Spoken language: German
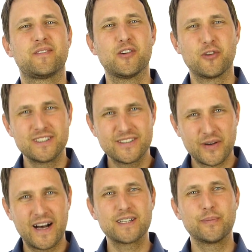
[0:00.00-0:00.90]
Wir wollen die
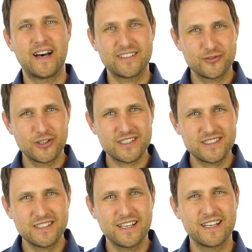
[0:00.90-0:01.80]
Frage
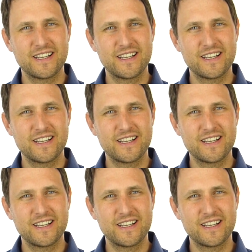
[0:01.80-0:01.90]
beantworten,